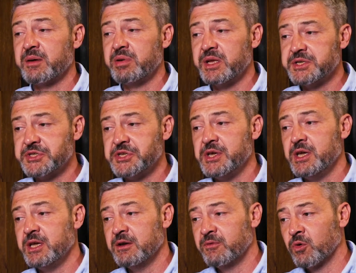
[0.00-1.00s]
приобрести
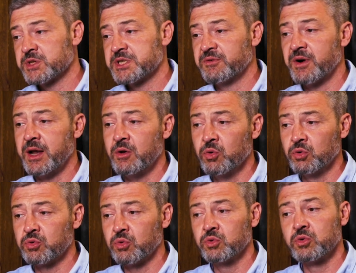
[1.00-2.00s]
его за
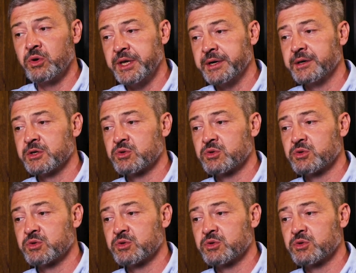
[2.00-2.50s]
валюту у других